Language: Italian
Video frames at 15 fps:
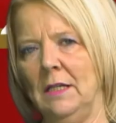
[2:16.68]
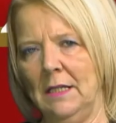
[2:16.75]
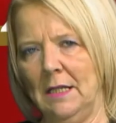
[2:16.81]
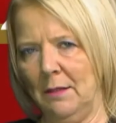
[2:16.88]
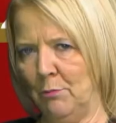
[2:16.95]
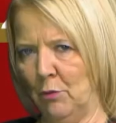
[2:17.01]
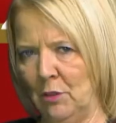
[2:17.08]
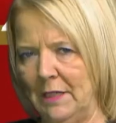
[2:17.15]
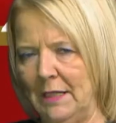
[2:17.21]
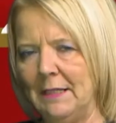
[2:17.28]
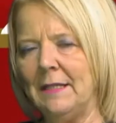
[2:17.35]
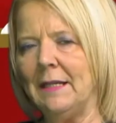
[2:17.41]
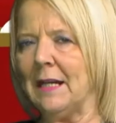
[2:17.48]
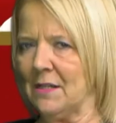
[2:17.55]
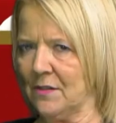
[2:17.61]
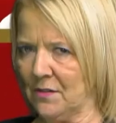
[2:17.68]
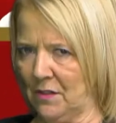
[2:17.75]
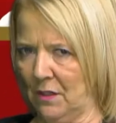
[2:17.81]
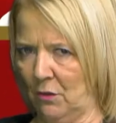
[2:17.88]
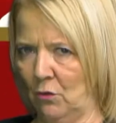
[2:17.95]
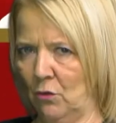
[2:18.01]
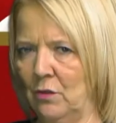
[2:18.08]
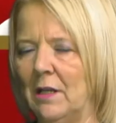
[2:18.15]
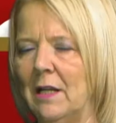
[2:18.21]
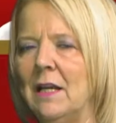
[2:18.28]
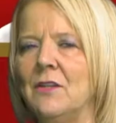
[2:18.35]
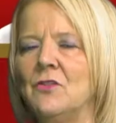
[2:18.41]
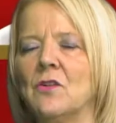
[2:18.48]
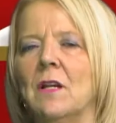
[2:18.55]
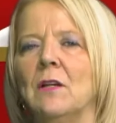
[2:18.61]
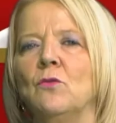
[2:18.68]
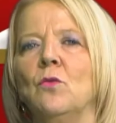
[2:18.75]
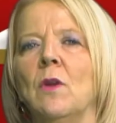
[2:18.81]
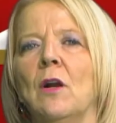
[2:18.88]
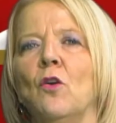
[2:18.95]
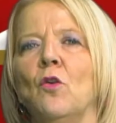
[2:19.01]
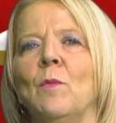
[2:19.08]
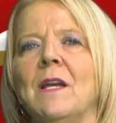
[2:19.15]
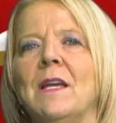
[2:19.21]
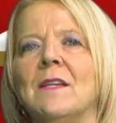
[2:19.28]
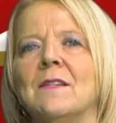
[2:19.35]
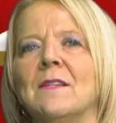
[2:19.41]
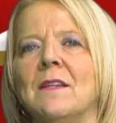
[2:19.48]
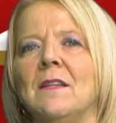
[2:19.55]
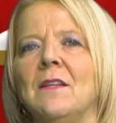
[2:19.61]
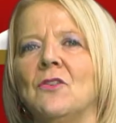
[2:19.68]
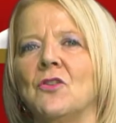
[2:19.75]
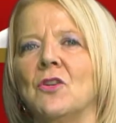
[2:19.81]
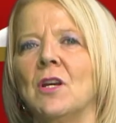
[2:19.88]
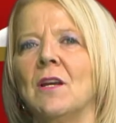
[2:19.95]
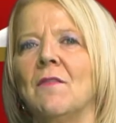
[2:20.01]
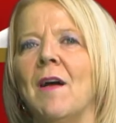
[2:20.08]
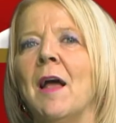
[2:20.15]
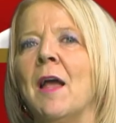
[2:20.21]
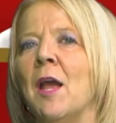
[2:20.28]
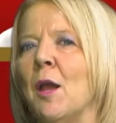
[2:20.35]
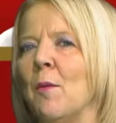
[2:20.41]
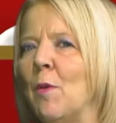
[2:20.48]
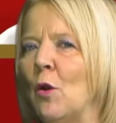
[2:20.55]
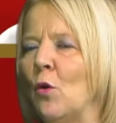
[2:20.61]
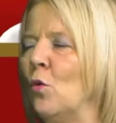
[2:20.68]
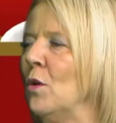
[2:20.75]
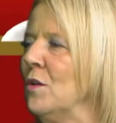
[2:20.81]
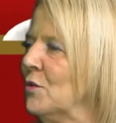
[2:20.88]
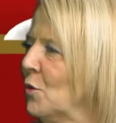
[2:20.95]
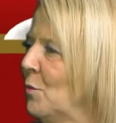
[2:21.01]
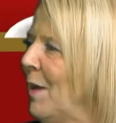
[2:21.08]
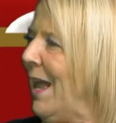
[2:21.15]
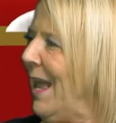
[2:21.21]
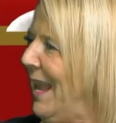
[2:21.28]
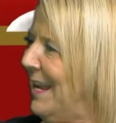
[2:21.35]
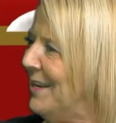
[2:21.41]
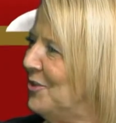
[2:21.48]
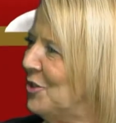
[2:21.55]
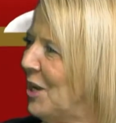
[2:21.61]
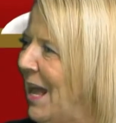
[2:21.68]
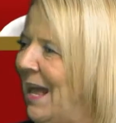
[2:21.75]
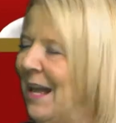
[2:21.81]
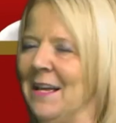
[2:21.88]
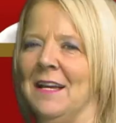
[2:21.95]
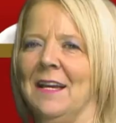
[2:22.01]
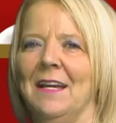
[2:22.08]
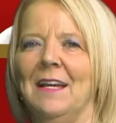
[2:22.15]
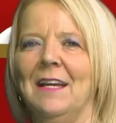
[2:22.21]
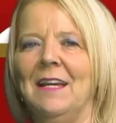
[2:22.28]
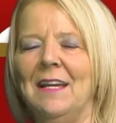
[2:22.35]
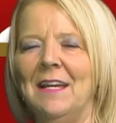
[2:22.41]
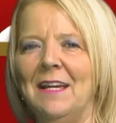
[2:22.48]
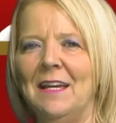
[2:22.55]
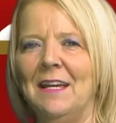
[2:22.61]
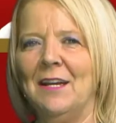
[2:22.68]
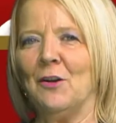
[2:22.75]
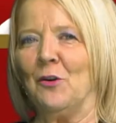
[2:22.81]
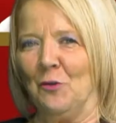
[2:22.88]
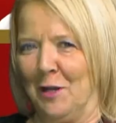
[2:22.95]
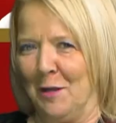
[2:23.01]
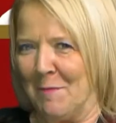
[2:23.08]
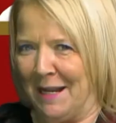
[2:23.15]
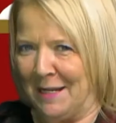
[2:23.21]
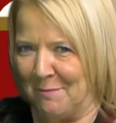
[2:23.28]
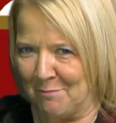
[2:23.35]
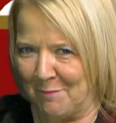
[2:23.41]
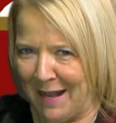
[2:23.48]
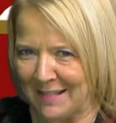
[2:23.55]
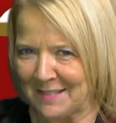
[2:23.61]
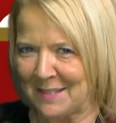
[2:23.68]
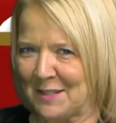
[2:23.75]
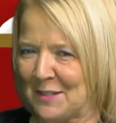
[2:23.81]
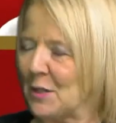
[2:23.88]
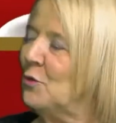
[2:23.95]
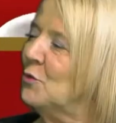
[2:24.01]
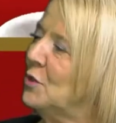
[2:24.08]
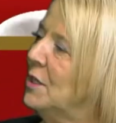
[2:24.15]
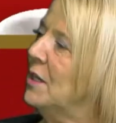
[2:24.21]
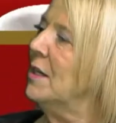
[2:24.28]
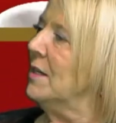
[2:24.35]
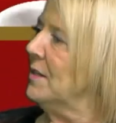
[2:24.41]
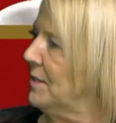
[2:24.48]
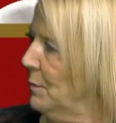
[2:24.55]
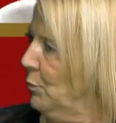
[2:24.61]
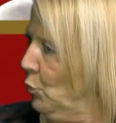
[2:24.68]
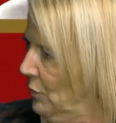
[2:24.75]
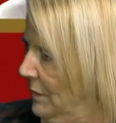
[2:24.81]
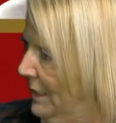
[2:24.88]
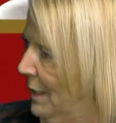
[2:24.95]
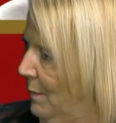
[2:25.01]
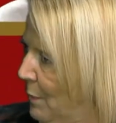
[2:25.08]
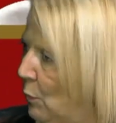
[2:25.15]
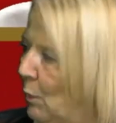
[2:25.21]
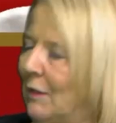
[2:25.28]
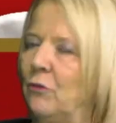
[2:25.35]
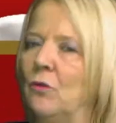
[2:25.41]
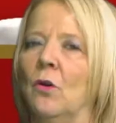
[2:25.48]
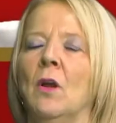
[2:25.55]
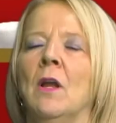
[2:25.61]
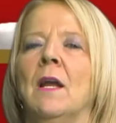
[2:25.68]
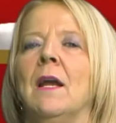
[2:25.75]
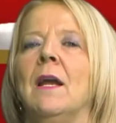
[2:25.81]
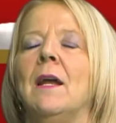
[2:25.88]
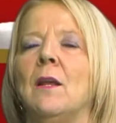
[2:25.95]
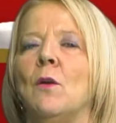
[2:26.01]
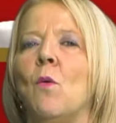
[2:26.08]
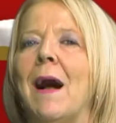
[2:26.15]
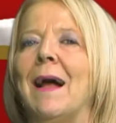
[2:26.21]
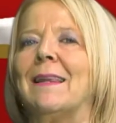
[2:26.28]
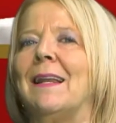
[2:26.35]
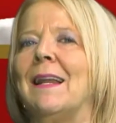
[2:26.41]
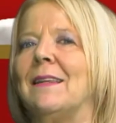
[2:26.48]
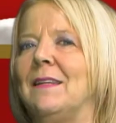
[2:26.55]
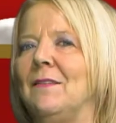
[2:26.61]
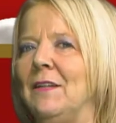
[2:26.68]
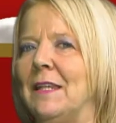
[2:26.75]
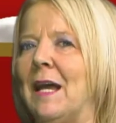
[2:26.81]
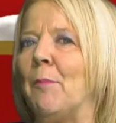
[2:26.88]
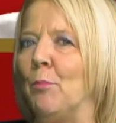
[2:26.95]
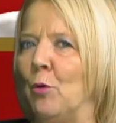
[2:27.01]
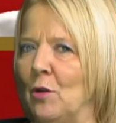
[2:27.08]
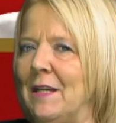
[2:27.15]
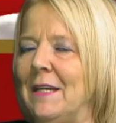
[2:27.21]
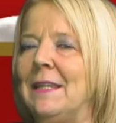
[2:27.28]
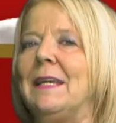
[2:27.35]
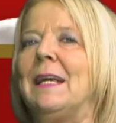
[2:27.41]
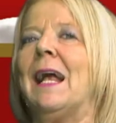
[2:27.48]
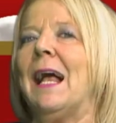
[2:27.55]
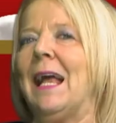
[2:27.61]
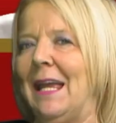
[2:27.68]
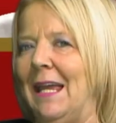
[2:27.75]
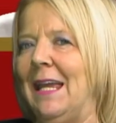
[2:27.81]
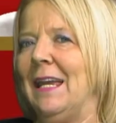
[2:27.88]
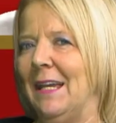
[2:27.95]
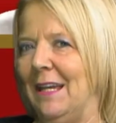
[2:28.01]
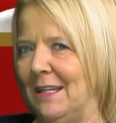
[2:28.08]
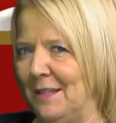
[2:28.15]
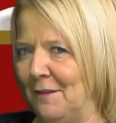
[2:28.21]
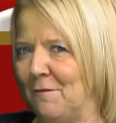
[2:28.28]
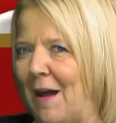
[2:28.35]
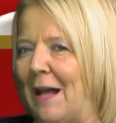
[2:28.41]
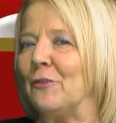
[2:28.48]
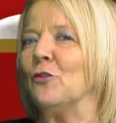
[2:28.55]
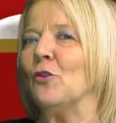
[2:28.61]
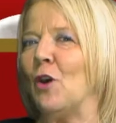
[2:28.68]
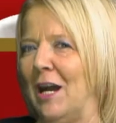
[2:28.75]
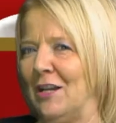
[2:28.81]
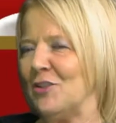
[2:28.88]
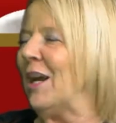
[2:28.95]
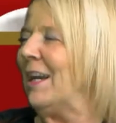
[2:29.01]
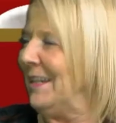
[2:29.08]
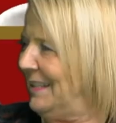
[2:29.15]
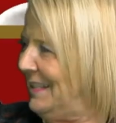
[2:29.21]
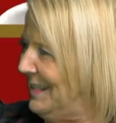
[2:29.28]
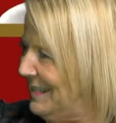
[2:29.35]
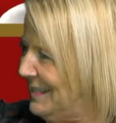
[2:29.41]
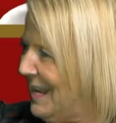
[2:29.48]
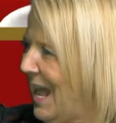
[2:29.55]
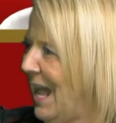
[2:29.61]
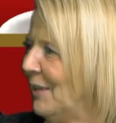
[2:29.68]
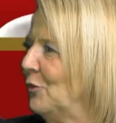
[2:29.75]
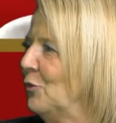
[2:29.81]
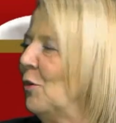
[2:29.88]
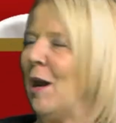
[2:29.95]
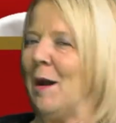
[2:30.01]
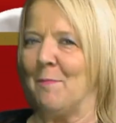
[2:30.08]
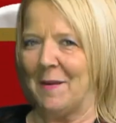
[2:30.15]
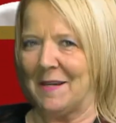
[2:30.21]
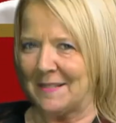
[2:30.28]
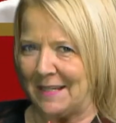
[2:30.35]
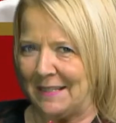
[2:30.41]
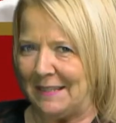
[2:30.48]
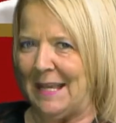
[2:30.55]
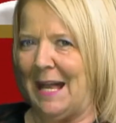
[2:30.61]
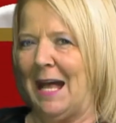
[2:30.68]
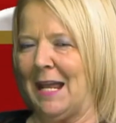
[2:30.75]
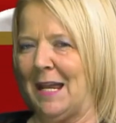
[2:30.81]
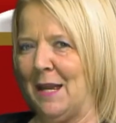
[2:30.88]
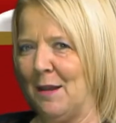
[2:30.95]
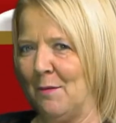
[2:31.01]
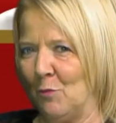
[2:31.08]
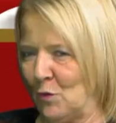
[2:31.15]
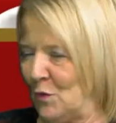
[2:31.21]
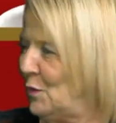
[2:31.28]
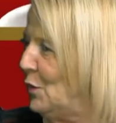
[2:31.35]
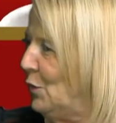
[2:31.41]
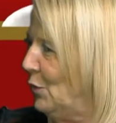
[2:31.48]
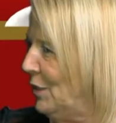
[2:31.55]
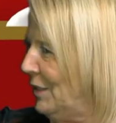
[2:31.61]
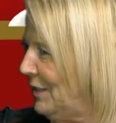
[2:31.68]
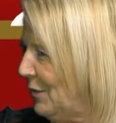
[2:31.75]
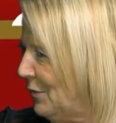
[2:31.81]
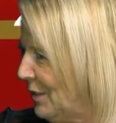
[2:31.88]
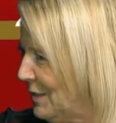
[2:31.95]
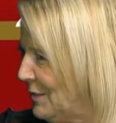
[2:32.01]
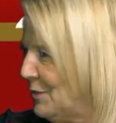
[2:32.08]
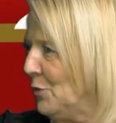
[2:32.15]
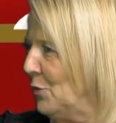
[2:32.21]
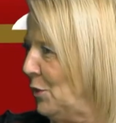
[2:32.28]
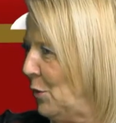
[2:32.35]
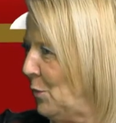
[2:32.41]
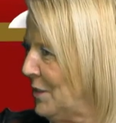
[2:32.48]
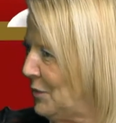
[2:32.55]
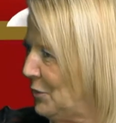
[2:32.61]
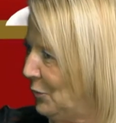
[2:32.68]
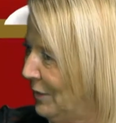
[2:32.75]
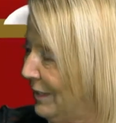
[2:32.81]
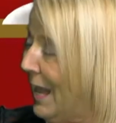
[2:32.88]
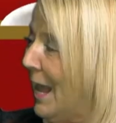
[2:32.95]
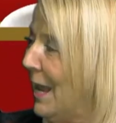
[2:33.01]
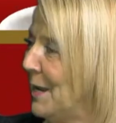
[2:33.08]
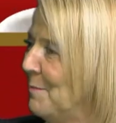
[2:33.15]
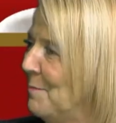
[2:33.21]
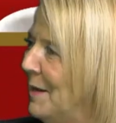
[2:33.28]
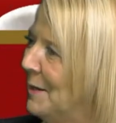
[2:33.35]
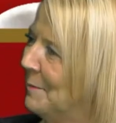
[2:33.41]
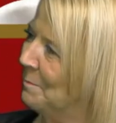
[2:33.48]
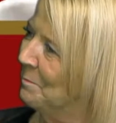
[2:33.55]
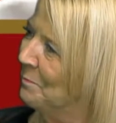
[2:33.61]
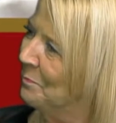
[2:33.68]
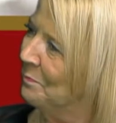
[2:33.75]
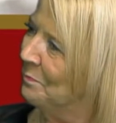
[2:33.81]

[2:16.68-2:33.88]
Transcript: in politica, seconda legislatura come si diceva, per cui insomma è già eh, con le mani in pasta, se così eh, si può dire, per quanto eh, riguarda l'attività politica e eh, di fatto ha già iniziato a presentare mozioni, interrogazioni, question time.